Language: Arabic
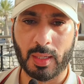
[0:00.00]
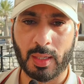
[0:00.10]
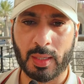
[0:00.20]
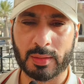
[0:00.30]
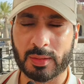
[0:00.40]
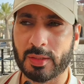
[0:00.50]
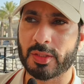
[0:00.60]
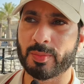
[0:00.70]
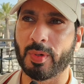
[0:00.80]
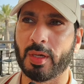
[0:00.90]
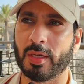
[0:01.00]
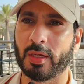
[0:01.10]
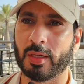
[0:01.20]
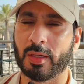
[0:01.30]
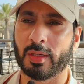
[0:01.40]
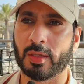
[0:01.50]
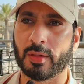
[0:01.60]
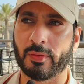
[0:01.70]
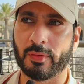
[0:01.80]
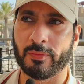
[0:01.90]
اعتقد اسمها
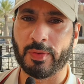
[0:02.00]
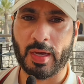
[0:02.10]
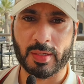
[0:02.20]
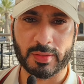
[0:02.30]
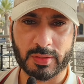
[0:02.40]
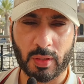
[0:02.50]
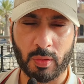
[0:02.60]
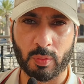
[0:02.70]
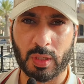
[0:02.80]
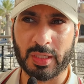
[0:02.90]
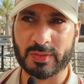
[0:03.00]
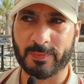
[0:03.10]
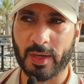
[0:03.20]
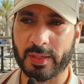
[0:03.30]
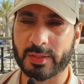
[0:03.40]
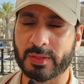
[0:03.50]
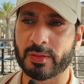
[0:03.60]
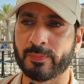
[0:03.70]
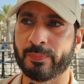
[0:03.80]
آه، فارس او قاس فارس